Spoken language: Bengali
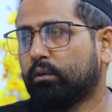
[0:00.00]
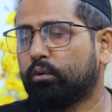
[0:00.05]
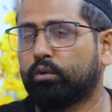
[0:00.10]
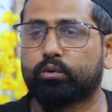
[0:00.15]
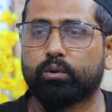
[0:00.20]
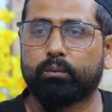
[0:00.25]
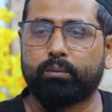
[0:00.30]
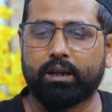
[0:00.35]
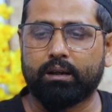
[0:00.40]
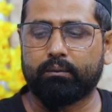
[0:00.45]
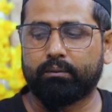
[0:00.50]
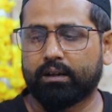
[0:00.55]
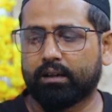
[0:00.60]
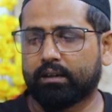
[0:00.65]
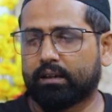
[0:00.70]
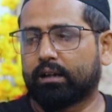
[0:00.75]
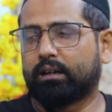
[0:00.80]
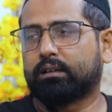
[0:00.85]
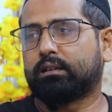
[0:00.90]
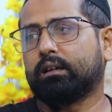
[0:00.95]
কত বালা বালা
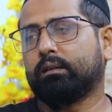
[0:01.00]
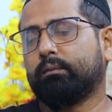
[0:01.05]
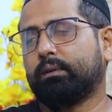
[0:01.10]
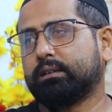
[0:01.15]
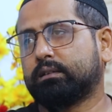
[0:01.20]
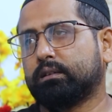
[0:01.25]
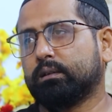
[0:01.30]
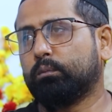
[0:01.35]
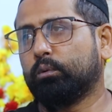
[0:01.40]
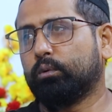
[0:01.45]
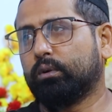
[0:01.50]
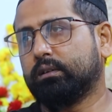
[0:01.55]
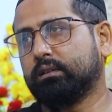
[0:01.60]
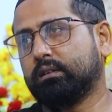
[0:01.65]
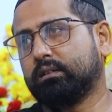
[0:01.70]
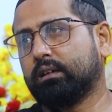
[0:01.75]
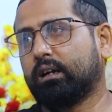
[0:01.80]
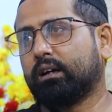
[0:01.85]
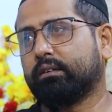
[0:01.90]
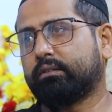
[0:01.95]
জায়গা থেকে মানুষের বুয়েন
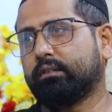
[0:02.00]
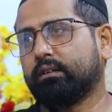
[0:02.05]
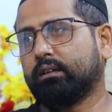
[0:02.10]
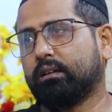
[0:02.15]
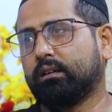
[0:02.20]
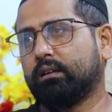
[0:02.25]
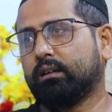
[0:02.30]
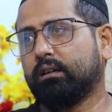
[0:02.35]
দিতে আসে